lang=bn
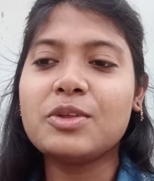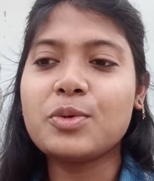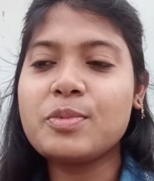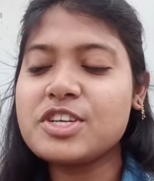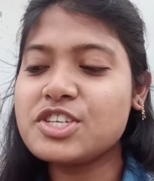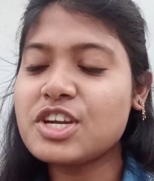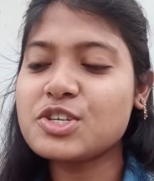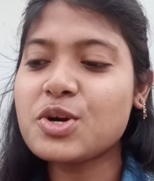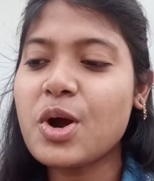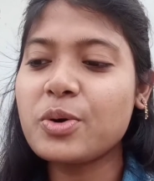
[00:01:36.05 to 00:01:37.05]
তো বিশ্বাস
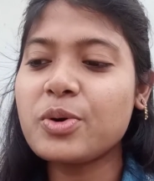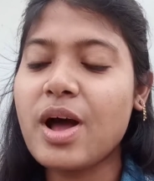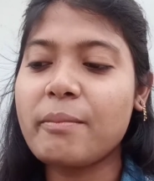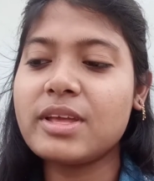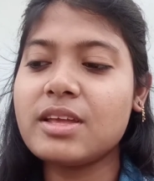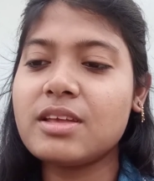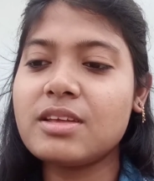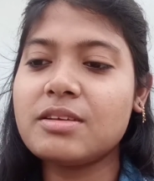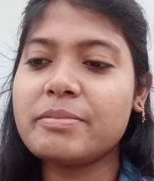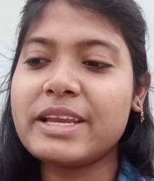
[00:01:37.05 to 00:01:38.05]
করো আমি
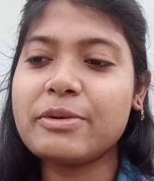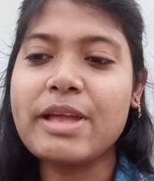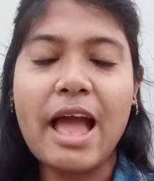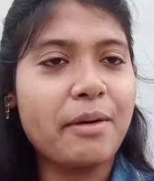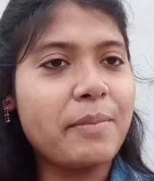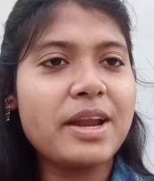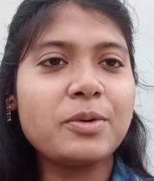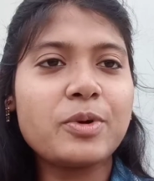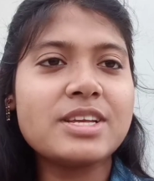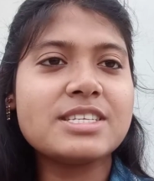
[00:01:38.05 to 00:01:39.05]
মানে ওই একবারই
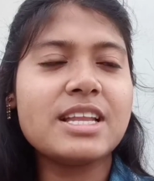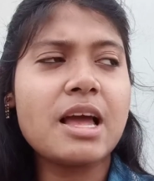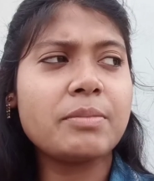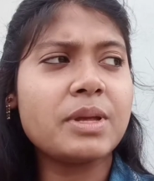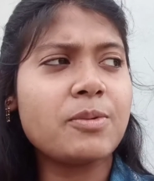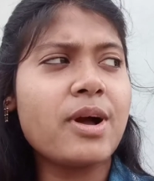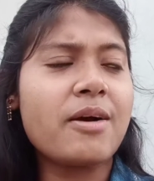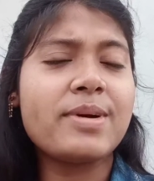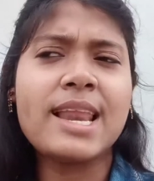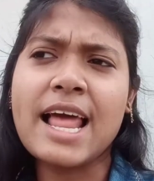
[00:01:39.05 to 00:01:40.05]
করেছিলাম এবং
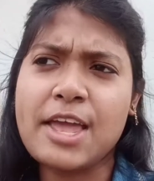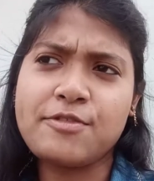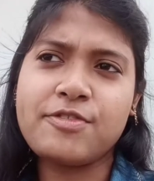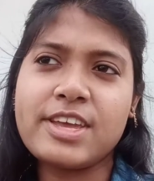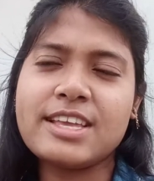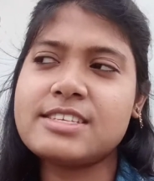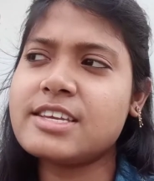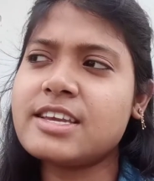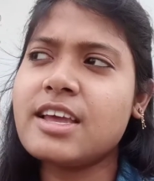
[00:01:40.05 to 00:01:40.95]
আমার লাইফে যে